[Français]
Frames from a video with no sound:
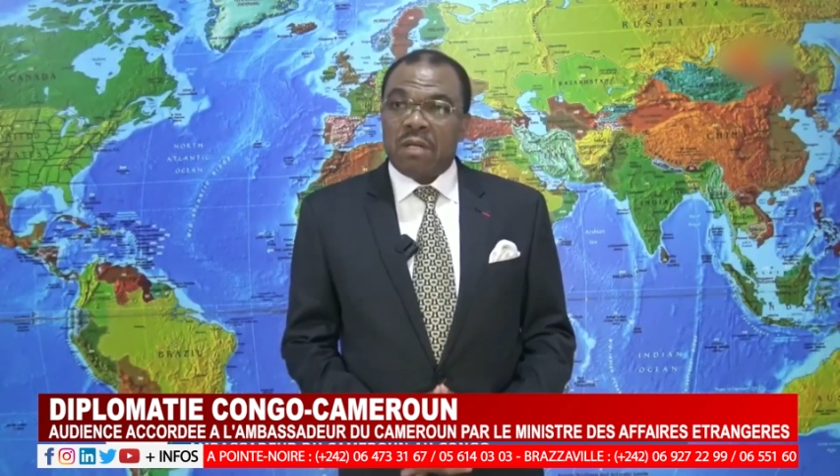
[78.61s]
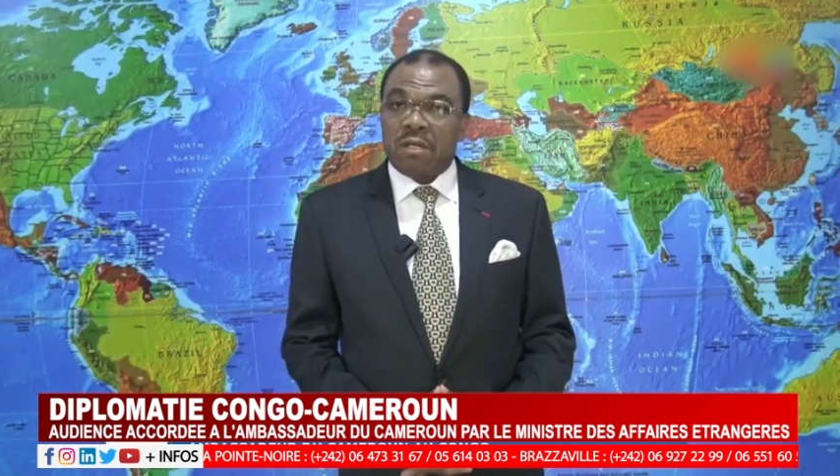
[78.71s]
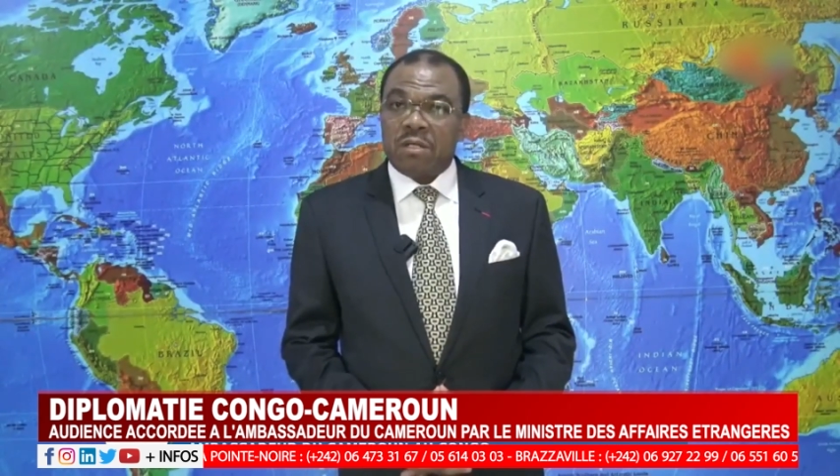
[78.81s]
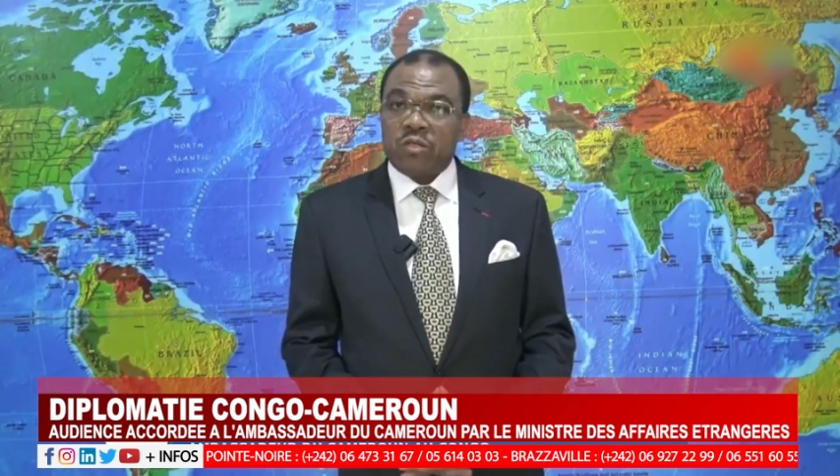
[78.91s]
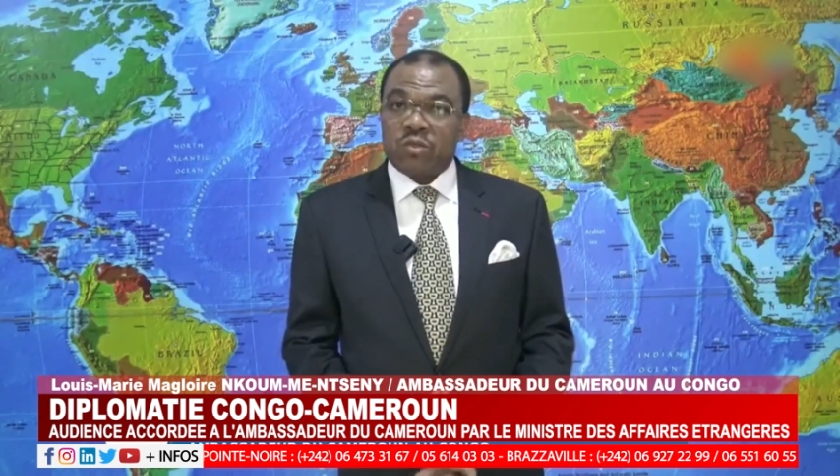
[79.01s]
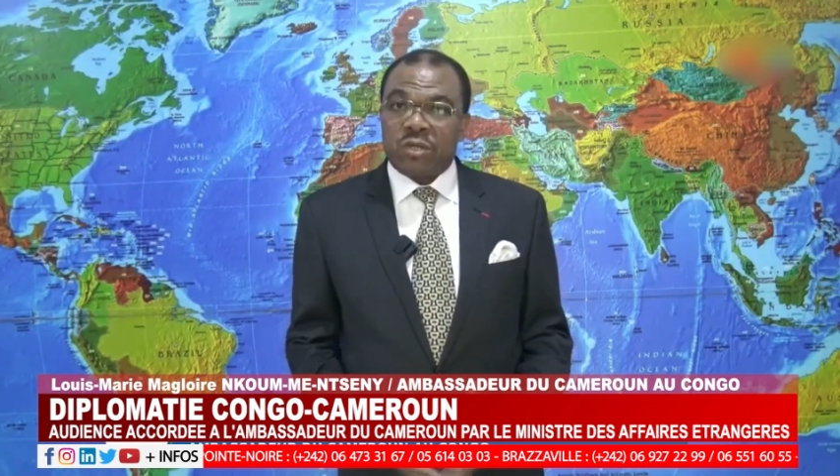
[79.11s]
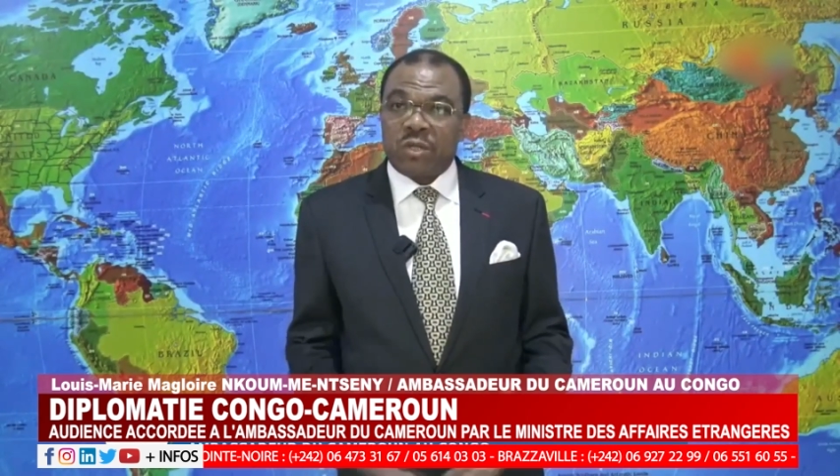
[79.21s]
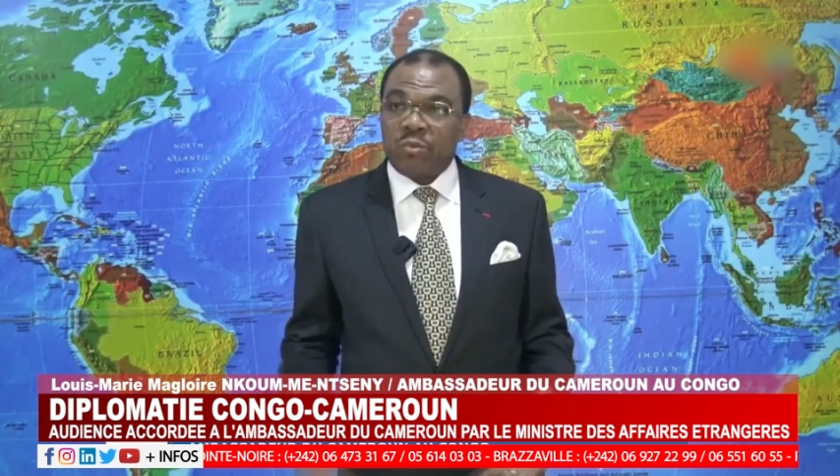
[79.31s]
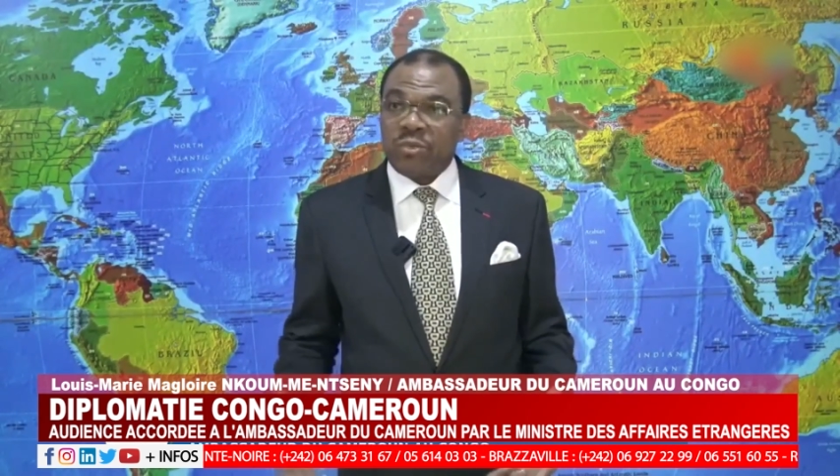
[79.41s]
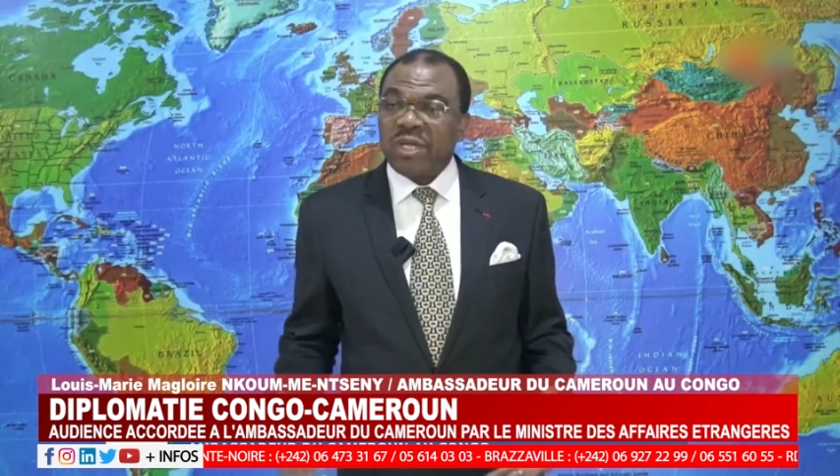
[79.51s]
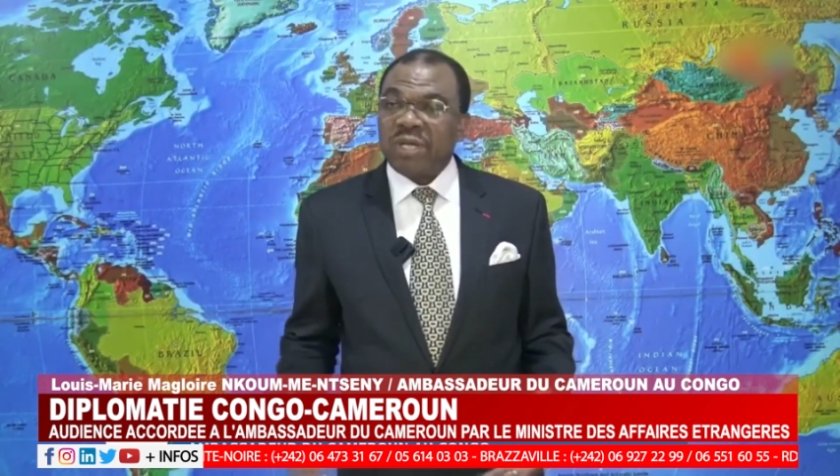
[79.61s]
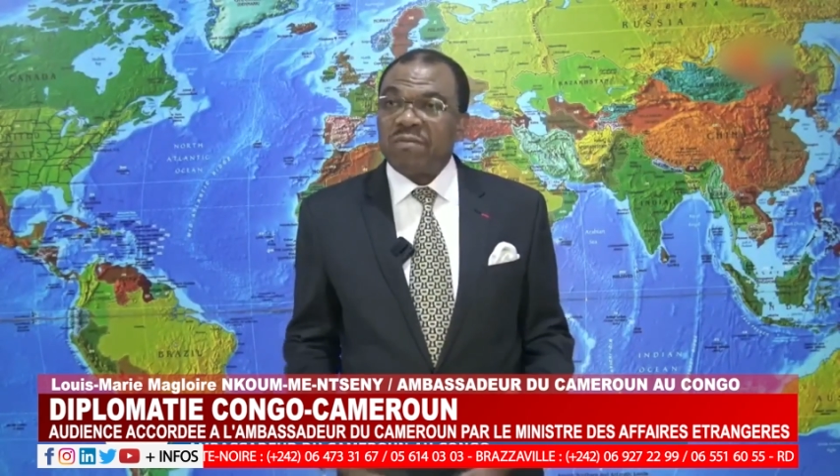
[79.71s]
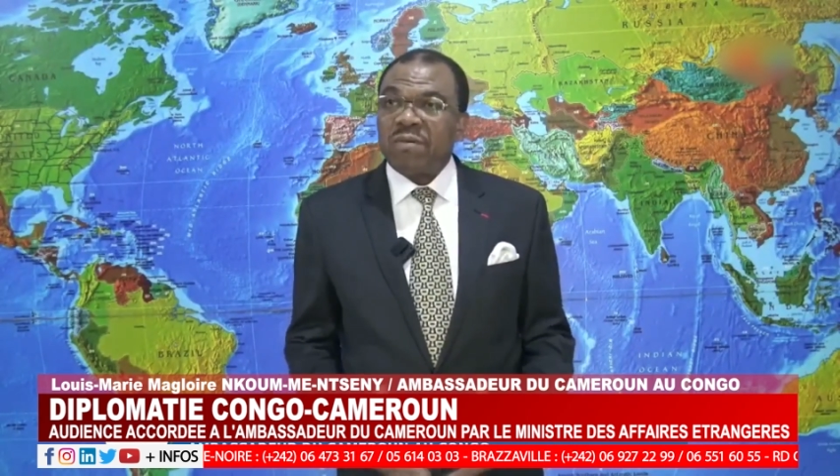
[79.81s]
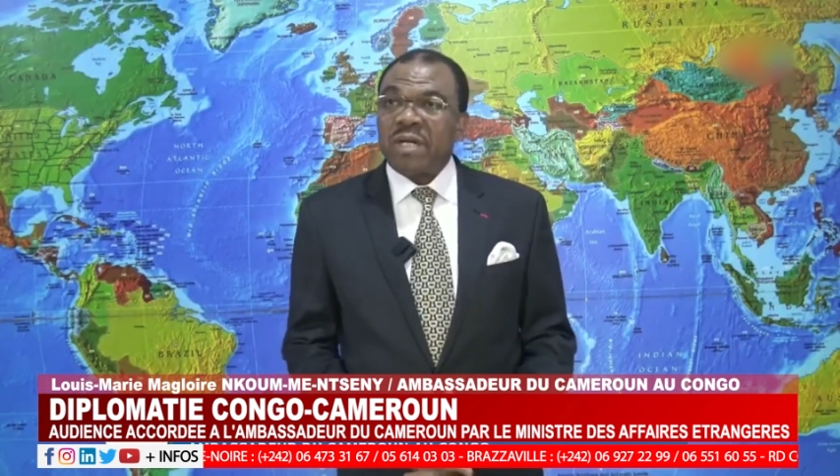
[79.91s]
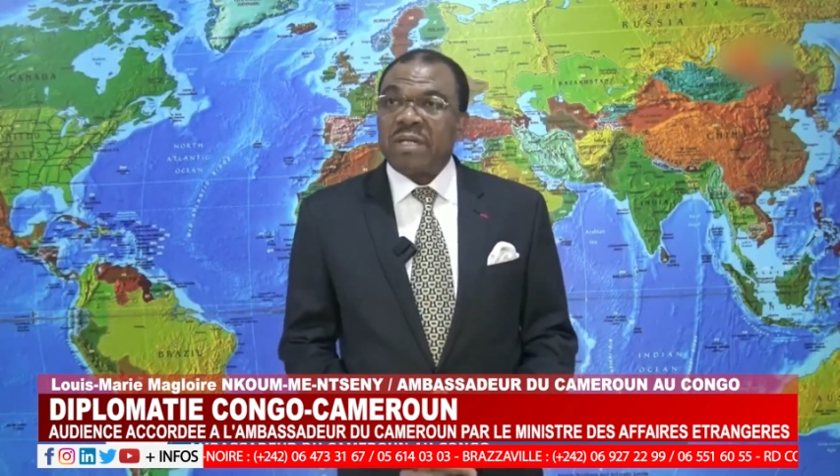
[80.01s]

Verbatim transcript: euh, sont réputés avoir